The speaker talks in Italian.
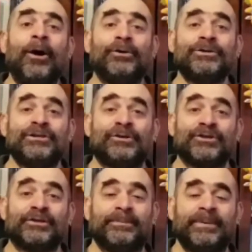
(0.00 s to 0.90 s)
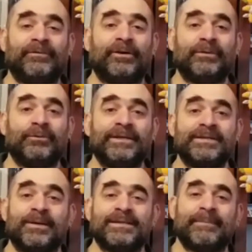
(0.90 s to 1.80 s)
Oggi ho scelto per voi un
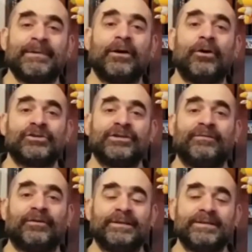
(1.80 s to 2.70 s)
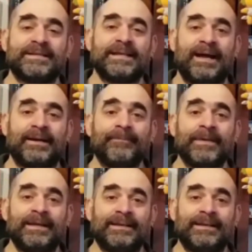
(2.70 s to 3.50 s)
disco che si chiama Coach e Falling Star